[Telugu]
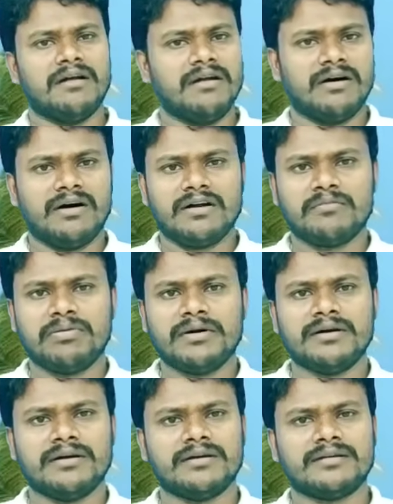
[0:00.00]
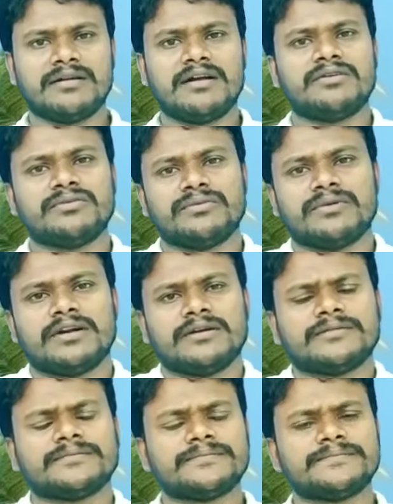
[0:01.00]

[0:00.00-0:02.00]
అల్లా అద్భర్ అంటూ ఉన్నాడు